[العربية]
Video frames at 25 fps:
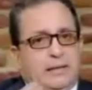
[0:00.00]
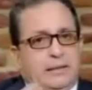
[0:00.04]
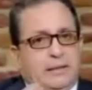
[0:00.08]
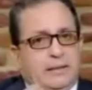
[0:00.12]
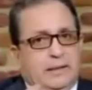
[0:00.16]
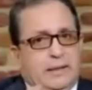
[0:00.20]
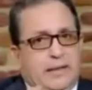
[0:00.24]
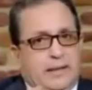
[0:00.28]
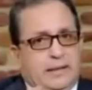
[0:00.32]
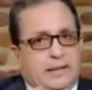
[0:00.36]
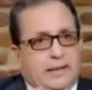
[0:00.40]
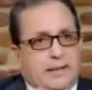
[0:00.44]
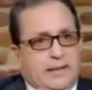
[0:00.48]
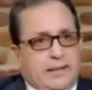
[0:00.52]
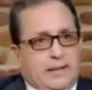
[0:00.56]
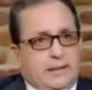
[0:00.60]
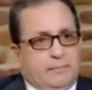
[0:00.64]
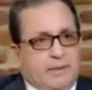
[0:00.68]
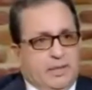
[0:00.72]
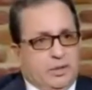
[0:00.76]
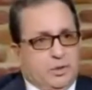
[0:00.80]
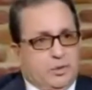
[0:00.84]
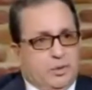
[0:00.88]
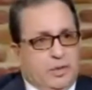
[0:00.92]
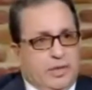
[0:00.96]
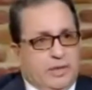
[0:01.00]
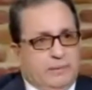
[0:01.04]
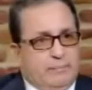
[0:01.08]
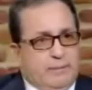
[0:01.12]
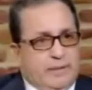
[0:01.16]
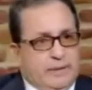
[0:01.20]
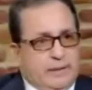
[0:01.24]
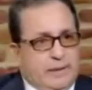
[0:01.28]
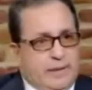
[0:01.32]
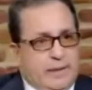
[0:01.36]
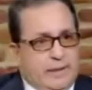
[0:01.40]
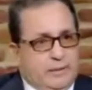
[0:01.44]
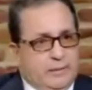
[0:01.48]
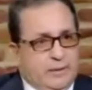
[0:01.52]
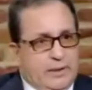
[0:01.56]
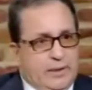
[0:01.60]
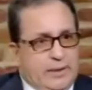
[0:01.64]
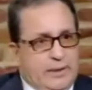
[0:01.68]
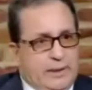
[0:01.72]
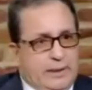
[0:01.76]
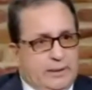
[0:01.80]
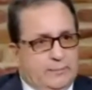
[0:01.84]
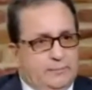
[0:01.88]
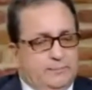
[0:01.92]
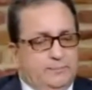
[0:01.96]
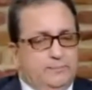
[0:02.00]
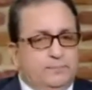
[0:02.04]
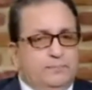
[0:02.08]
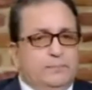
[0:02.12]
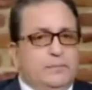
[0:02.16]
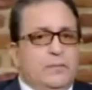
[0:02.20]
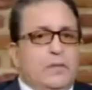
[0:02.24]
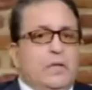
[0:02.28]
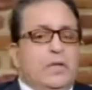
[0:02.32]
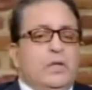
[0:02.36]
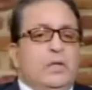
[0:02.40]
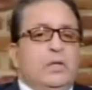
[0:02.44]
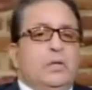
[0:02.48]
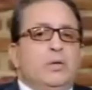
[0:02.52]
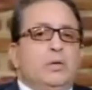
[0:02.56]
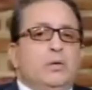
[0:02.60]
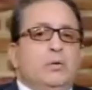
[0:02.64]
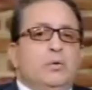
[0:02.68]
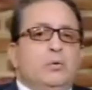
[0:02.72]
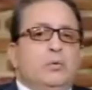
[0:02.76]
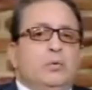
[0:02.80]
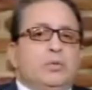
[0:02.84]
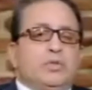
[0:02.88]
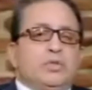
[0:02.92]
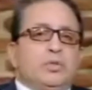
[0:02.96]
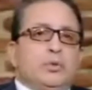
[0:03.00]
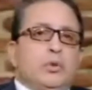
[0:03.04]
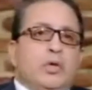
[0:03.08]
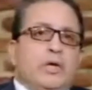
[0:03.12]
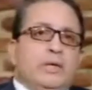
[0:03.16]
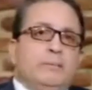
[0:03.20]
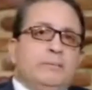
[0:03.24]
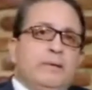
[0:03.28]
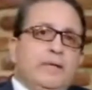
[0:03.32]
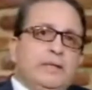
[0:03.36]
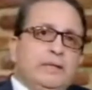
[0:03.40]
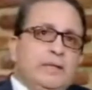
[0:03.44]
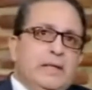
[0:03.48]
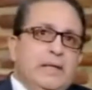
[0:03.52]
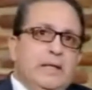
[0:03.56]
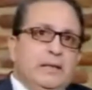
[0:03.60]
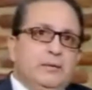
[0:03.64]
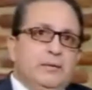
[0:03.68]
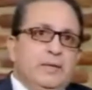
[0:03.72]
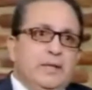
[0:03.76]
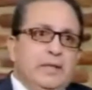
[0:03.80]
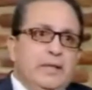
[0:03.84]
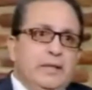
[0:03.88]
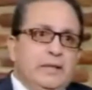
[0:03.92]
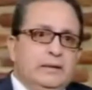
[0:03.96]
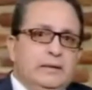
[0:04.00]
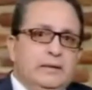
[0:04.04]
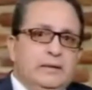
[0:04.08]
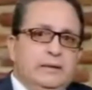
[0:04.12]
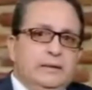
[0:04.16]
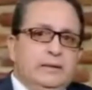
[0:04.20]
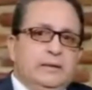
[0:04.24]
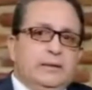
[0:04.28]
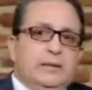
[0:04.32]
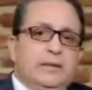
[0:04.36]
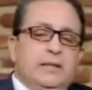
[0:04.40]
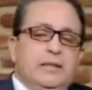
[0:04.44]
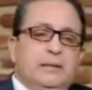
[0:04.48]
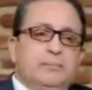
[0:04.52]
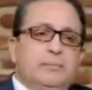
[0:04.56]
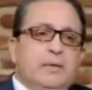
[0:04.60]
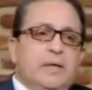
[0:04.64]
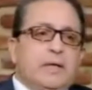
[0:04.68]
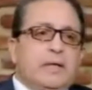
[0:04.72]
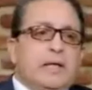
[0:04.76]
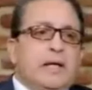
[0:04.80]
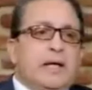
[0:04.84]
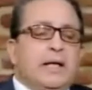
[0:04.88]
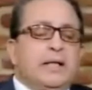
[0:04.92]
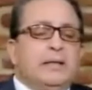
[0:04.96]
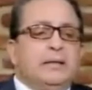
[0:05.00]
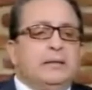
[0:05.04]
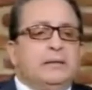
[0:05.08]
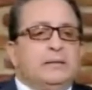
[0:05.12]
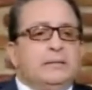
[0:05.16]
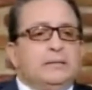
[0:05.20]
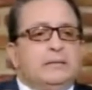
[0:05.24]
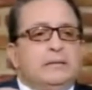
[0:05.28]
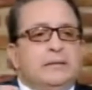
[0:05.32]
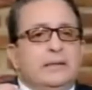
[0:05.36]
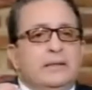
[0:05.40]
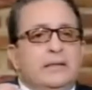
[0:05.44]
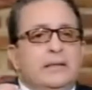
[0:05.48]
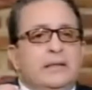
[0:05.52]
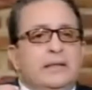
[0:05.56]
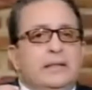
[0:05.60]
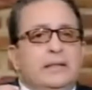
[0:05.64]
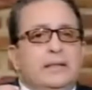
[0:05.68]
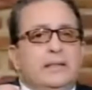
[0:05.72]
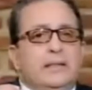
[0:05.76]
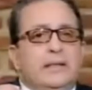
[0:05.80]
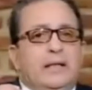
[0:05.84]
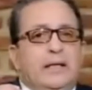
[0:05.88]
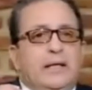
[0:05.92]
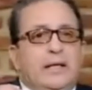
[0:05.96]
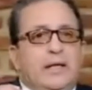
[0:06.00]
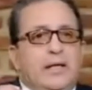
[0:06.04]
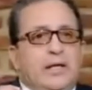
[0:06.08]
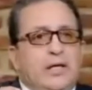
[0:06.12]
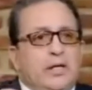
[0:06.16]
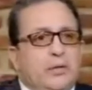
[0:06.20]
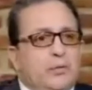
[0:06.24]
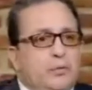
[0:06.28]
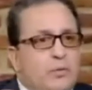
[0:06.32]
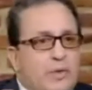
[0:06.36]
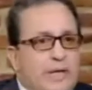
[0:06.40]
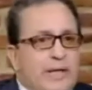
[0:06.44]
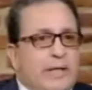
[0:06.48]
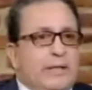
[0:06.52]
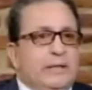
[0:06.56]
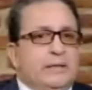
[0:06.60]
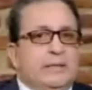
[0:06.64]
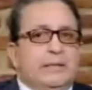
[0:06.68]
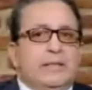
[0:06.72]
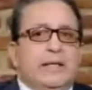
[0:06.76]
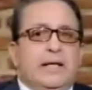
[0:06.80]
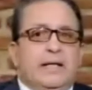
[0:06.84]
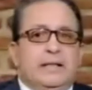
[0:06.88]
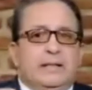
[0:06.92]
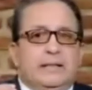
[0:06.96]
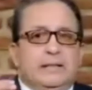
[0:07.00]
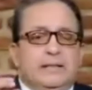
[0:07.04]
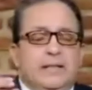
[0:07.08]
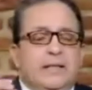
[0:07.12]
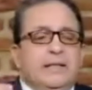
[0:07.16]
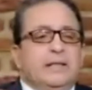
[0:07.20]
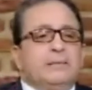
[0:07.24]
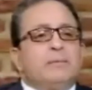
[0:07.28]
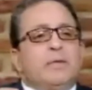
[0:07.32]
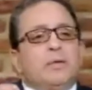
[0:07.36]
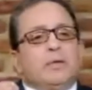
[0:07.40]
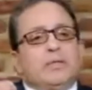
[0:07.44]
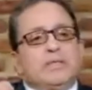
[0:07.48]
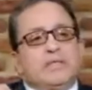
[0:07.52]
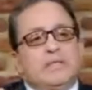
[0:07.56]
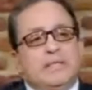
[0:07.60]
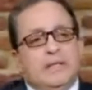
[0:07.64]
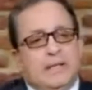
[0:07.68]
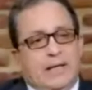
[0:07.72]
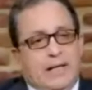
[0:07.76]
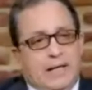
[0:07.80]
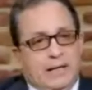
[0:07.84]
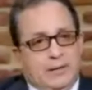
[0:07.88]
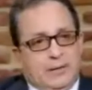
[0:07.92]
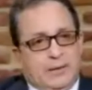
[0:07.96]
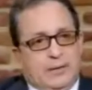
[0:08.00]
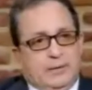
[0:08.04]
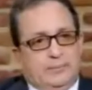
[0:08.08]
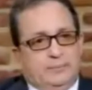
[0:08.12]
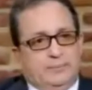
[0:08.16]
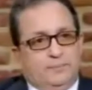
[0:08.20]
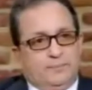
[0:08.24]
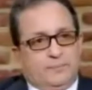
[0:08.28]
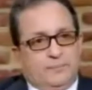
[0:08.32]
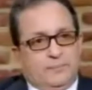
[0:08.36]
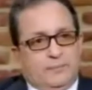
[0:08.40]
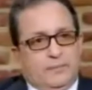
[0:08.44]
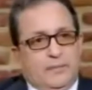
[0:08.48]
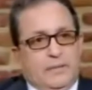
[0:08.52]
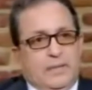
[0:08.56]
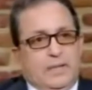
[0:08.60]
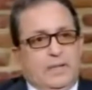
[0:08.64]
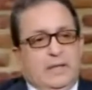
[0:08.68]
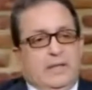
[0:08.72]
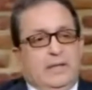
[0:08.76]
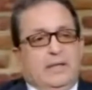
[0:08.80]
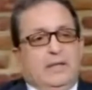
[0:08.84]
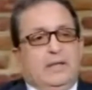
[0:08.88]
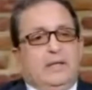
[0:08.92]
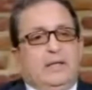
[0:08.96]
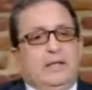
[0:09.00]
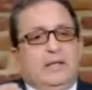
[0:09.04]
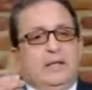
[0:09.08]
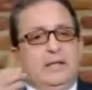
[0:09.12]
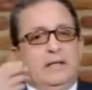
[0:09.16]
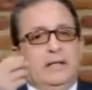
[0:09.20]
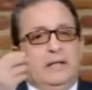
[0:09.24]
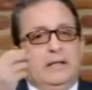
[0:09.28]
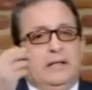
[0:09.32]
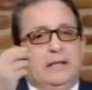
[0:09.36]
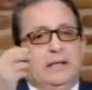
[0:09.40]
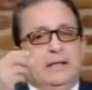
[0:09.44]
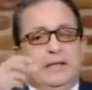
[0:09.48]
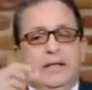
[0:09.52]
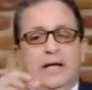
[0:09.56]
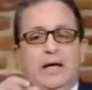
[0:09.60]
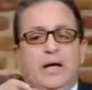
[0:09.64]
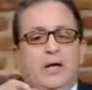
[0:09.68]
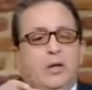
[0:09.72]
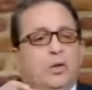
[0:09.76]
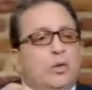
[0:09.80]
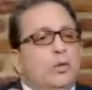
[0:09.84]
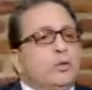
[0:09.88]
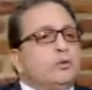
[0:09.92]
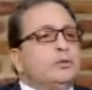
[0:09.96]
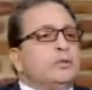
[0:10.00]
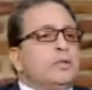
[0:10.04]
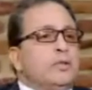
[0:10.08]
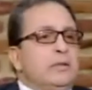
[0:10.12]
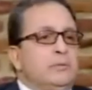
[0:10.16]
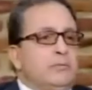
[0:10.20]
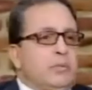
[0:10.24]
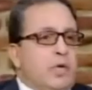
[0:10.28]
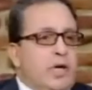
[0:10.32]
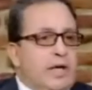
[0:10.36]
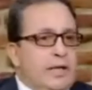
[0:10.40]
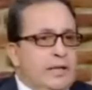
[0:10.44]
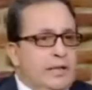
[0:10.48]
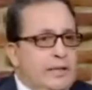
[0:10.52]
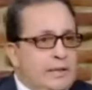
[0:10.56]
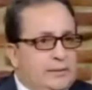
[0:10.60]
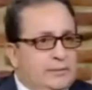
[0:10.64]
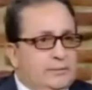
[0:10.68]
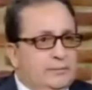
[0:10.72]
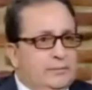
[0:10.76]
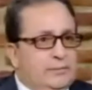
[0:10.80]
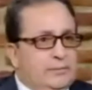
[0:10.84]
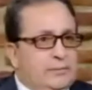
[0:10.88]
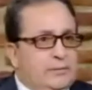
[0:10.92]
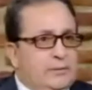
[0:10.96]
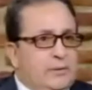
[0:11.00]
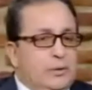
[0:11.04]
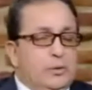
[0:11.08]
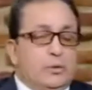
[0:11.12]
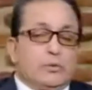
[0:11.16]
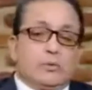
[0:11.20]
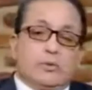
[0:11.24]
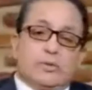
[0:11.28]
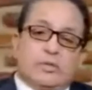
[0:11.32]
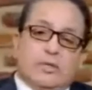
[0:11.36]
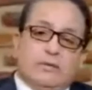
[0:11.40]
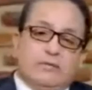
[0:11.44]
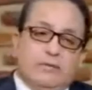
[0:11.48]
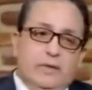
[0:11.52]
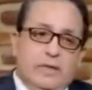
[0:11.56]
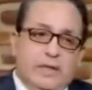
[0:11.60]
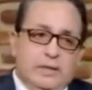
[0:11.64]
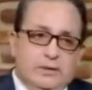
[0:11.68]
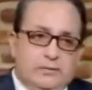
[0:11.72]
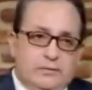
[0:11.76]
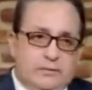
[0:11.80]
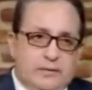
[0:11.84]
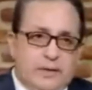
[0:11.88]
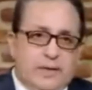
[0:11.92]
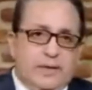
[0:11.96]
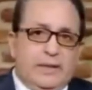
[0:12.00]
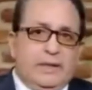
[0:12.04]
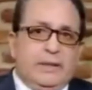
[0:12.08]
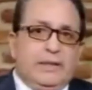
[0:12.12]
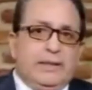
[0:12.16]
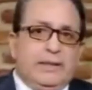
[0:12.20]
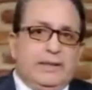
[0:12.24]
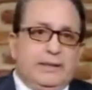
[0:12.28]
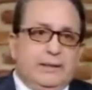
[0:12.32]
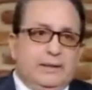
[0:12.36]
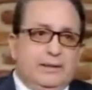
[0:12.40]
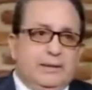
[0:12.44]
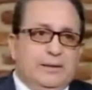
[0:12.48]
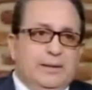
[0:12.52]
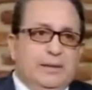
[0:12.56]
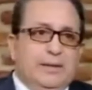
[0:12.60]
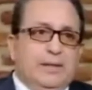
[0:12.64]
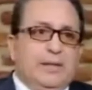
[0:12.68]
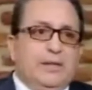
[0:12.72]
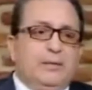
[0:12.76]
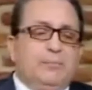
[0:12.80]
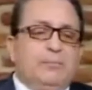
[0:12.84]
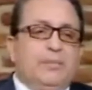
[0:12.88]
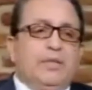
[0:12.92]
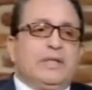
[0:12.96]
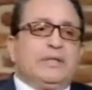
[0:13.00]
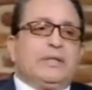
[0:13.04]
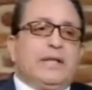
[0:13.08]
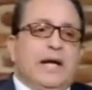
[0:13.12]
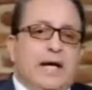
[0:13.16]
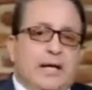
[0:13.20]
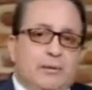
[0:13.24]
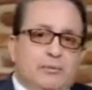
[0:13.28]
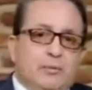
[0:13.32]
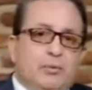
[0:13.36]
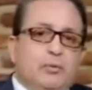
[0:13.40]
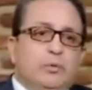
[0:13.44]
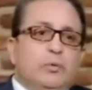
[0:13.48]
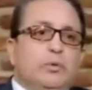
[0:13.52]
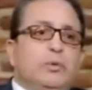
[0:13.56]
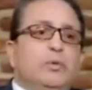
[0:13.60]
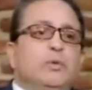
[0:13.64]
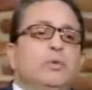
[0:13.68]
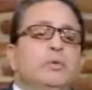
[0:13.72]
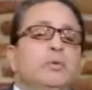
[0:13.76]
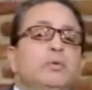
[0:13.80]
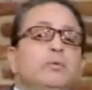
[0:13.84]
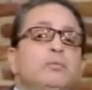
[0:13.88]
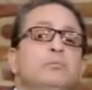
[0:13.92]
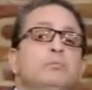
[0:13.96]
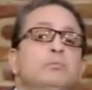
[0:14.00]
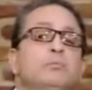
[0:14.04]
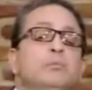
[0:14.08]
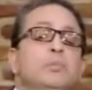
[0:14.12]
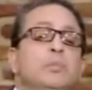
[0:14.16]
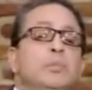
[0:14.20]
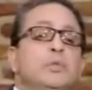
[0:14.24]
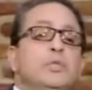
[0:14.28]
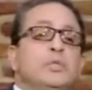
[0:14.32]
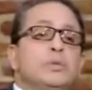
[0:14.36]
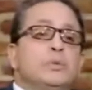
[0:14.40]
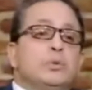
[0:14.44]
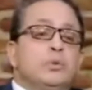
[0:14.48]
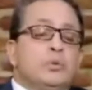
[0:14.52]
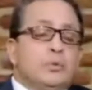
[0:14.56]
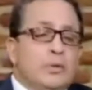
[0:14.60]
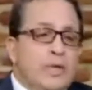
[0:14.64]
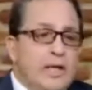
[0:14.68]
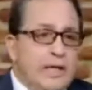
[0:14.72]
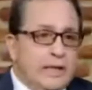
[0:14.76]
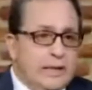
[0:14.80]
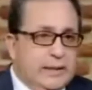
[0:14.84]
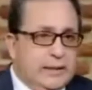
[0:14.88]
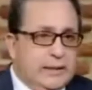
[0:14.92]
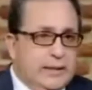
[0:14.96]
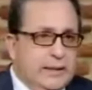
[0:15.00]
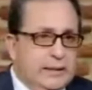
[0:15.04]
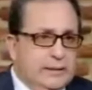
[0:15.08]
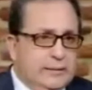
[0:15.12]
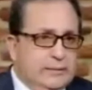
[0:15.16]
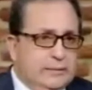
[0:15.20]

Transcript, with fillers: هنتكلم على الشعيبات الهوائية والشعيبات الهوائية دي عبارة عن ايرويز يعني زي مواسير هواء ليها قطر معين خصوصا في الأطفال حلو بيتعبوا بسهوله جدا